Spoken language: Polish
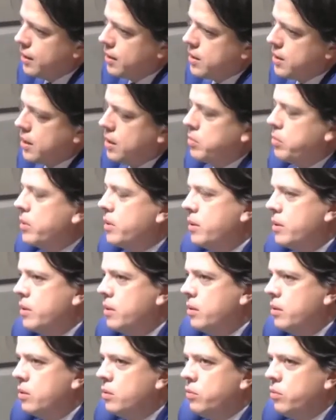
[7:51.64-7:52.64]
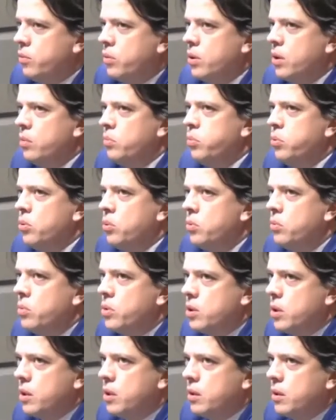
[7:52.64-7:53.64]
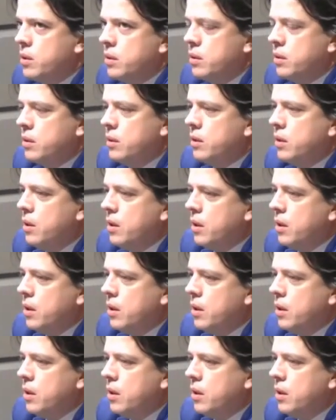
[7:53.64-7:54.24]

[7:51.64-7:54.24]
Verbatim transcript: jest jakby, od dwóch i pół może... Ćwierć wieku.